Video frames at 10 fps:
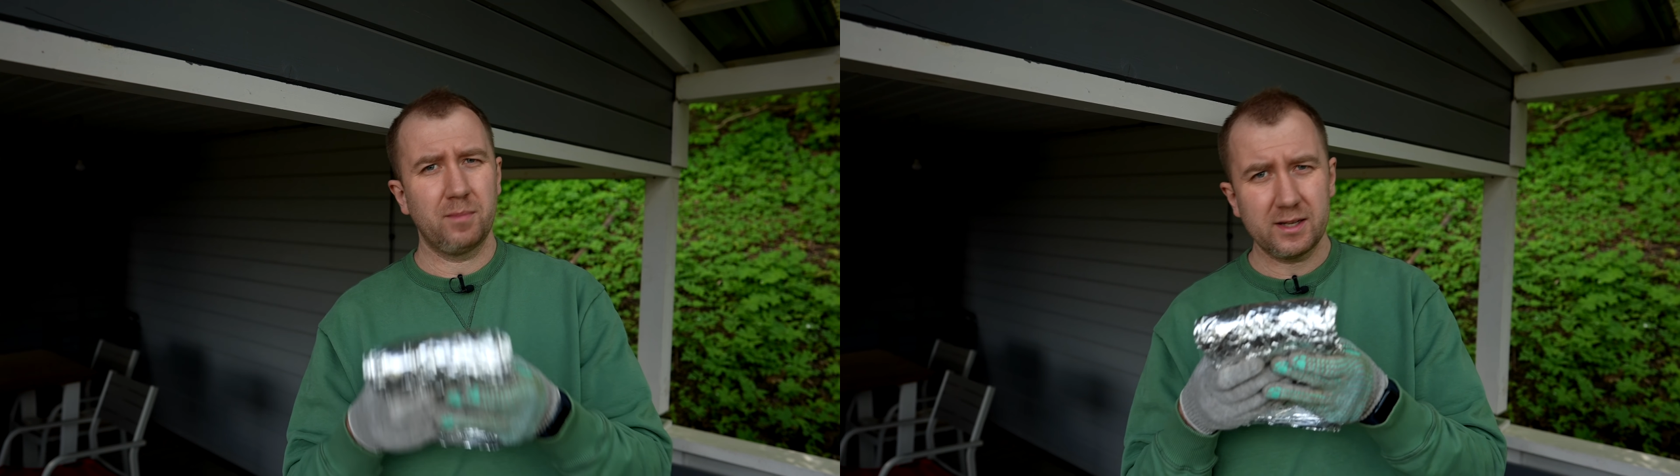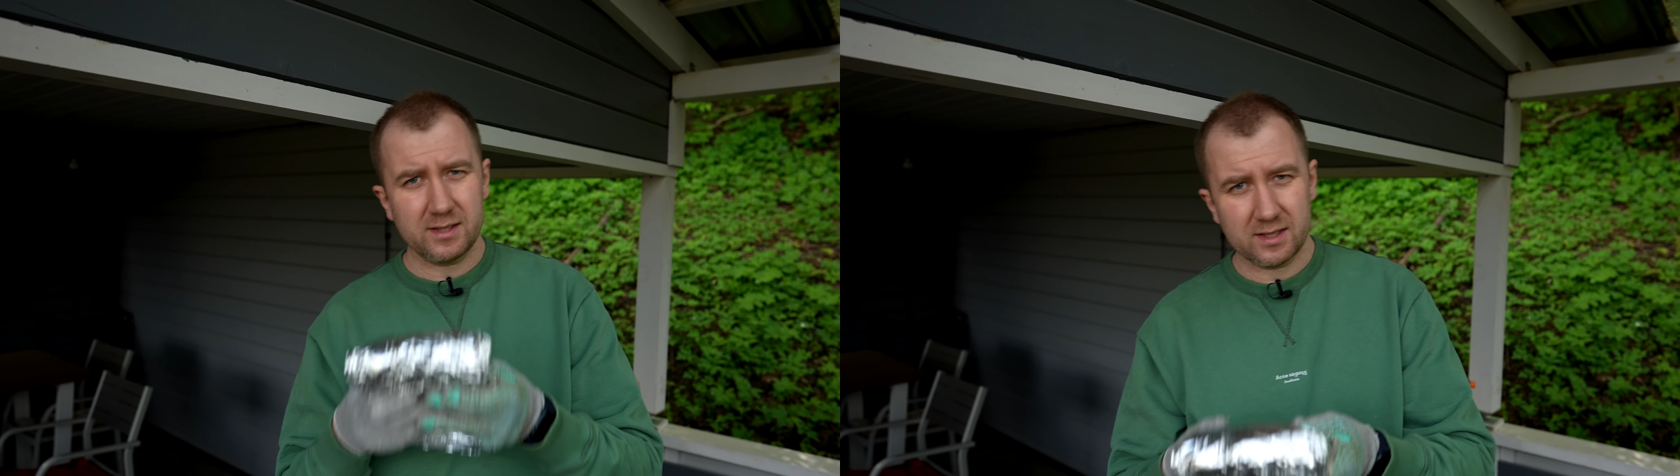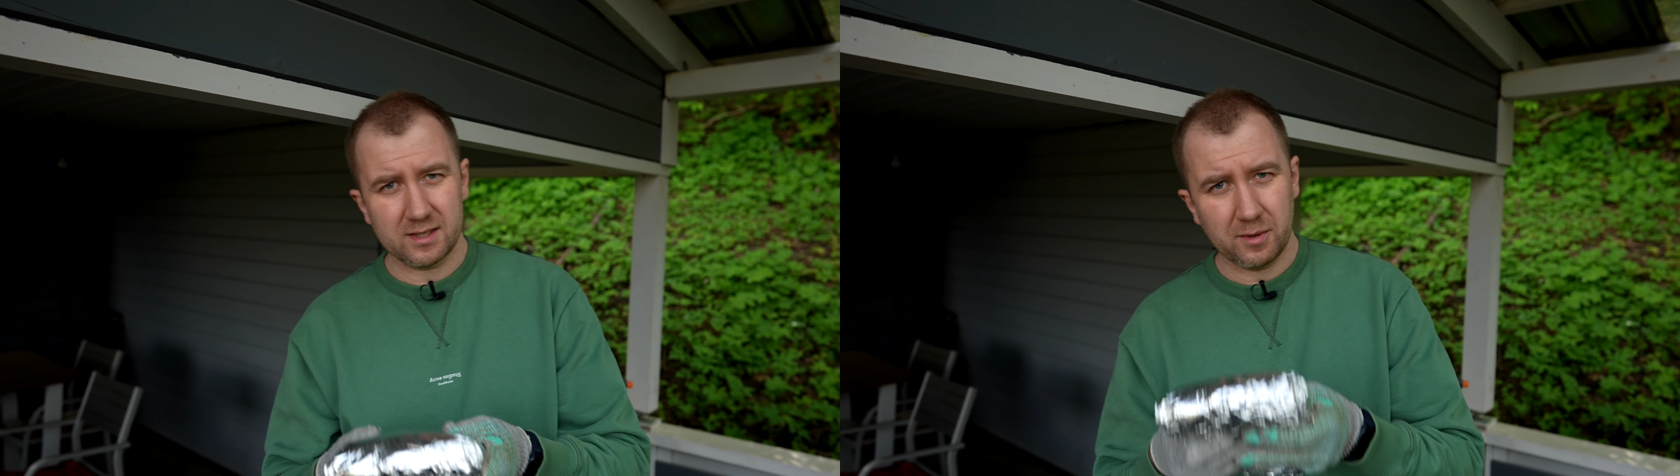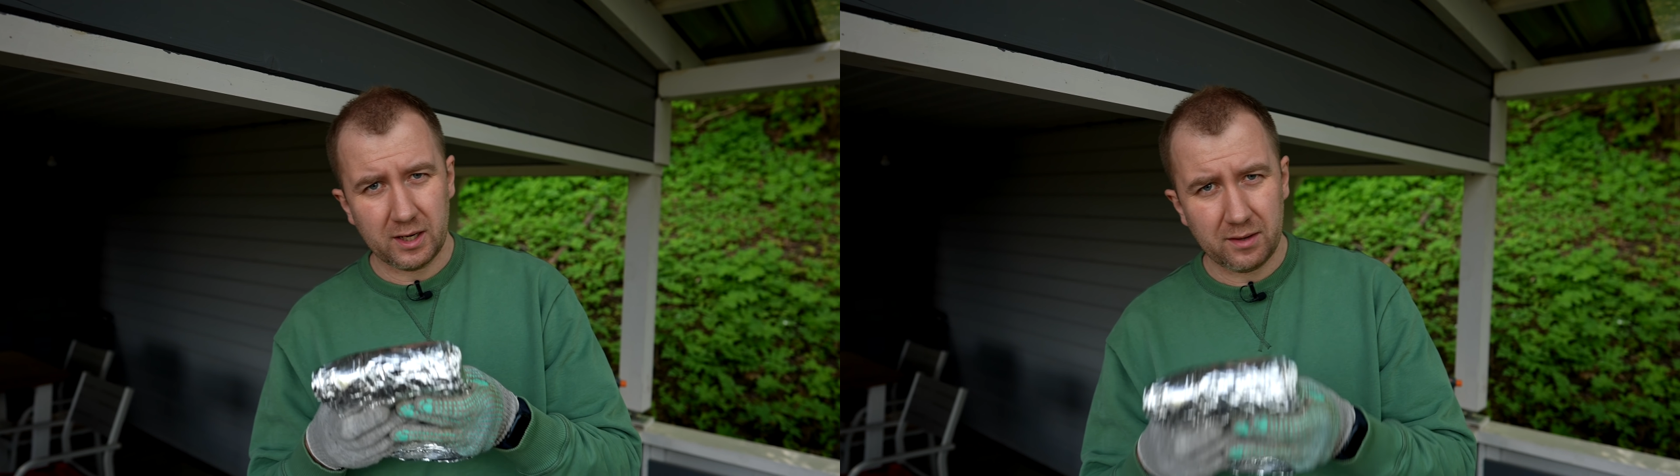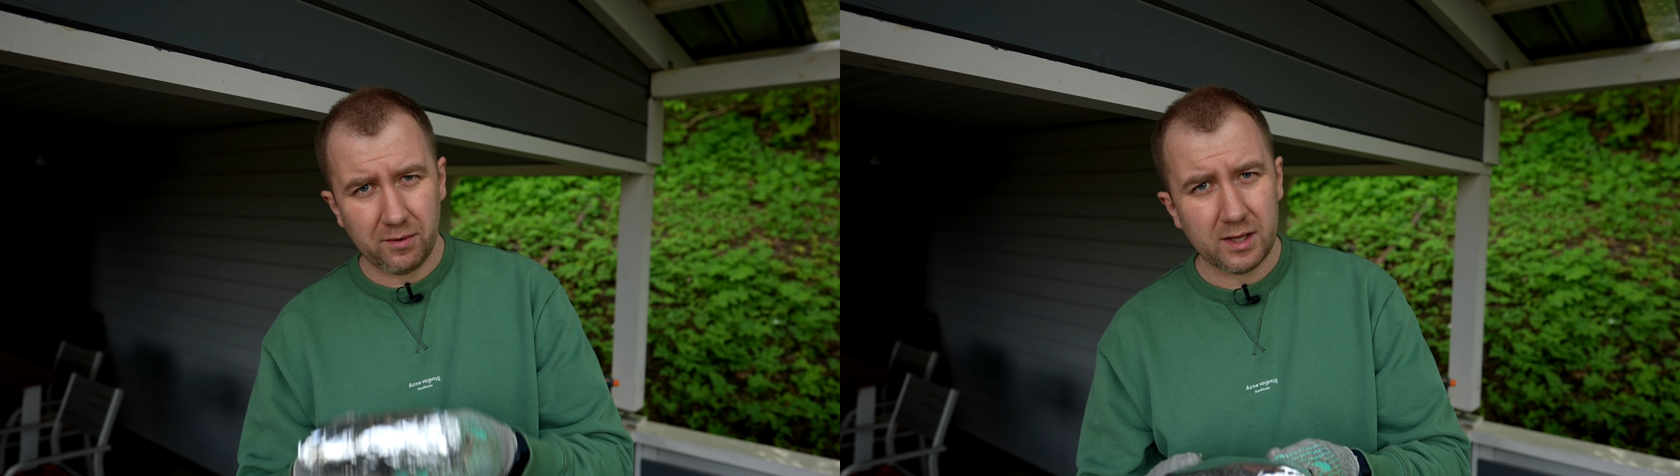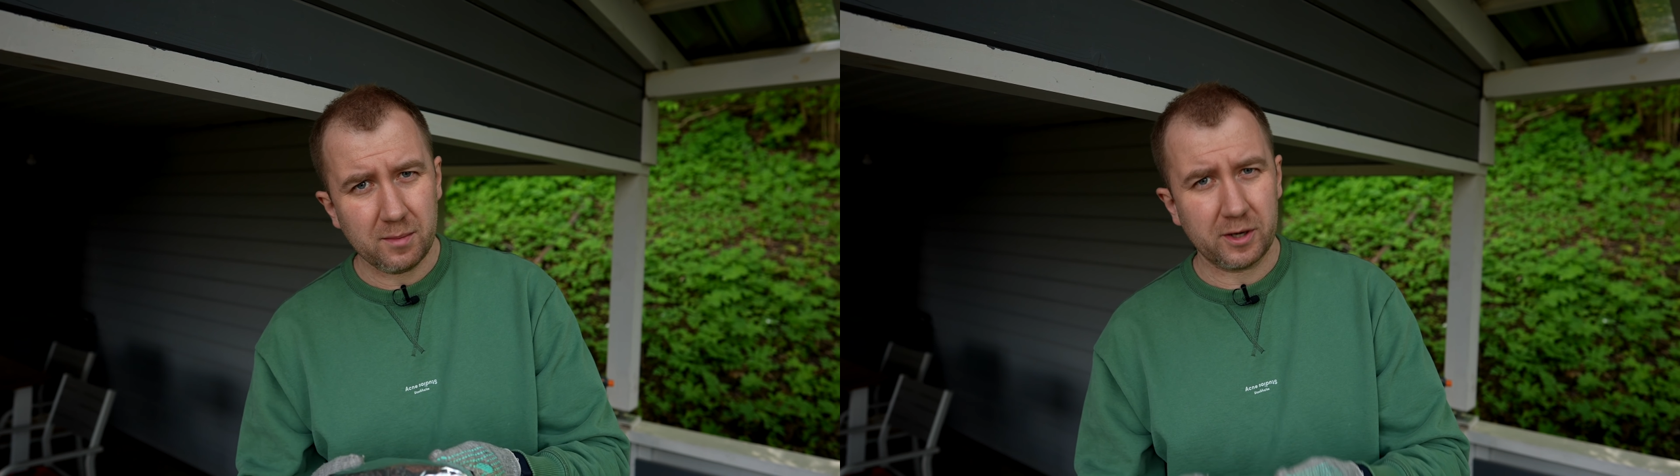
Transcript: процессы маринования